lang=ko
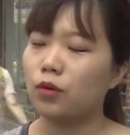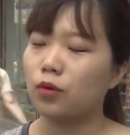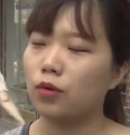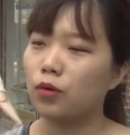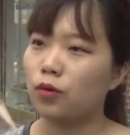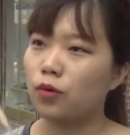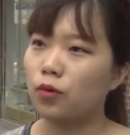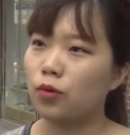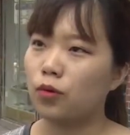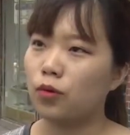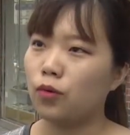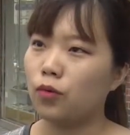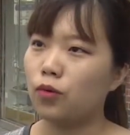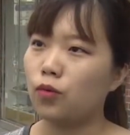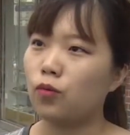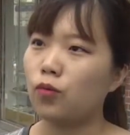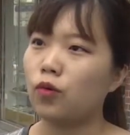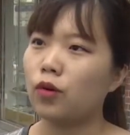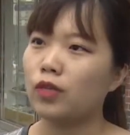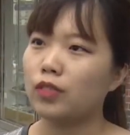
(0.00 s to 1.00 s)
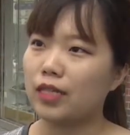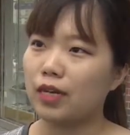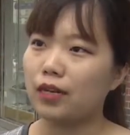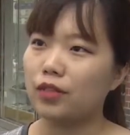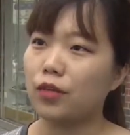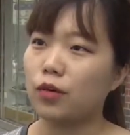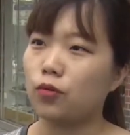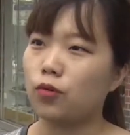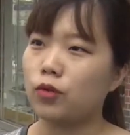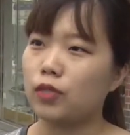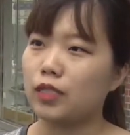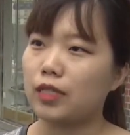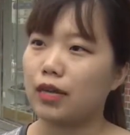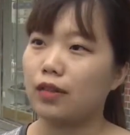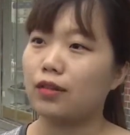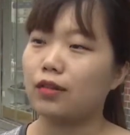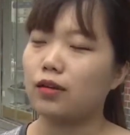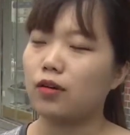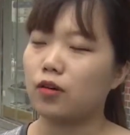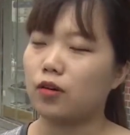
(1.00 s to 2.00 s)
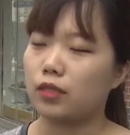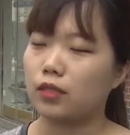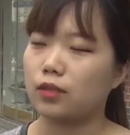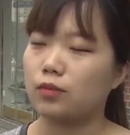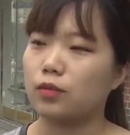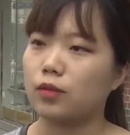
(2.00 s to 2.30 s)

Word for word: 별로 홍보가 잘 되고 있지 않은 것